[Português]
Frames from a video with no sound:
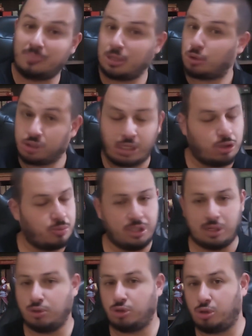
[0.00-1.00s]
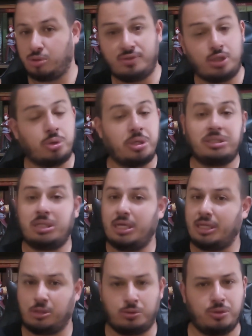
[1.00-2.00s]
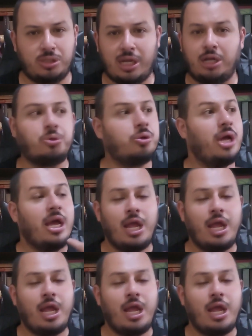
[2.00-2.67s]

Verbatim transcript: mas gostei do musical de 2022 e tá tudo certo.